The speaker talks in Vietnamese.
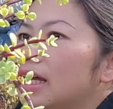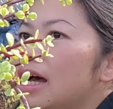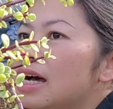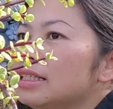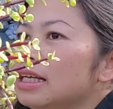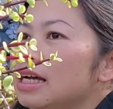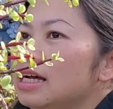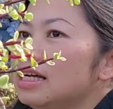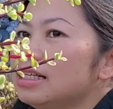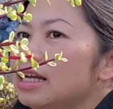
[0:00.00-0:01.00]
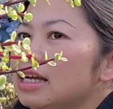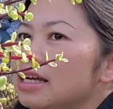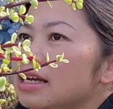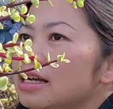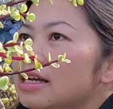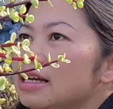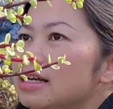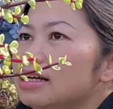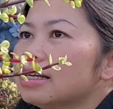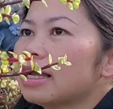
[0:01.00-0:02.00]
ta ta ta
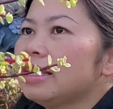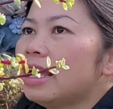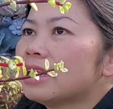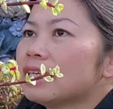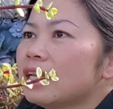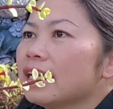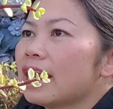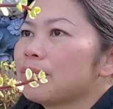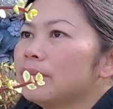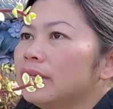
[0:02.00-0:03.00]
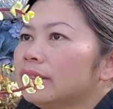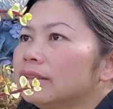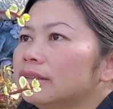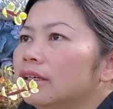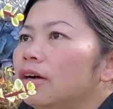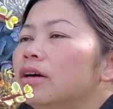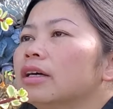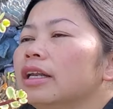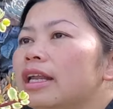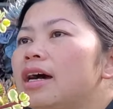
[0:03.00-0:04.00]
cả nhà sẽ thấy khác biệt
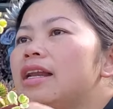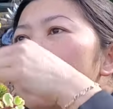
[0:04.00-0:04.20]
cái này